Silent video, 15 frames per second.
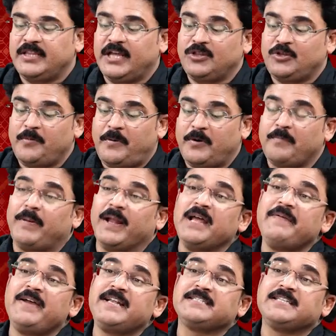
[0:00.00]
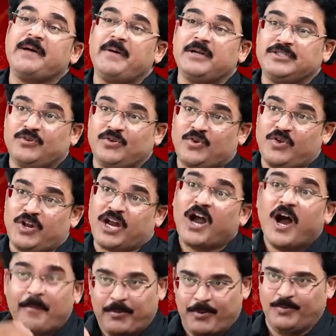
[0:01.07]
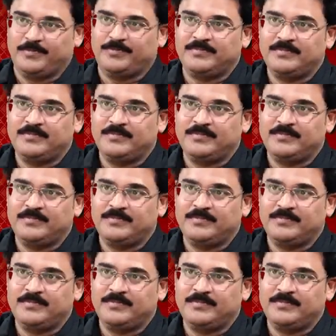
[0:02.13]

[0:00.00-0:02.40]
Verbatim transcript: దాంతోపాటు బలమైన సామాజిక వర్గం ఉన్న కాపులు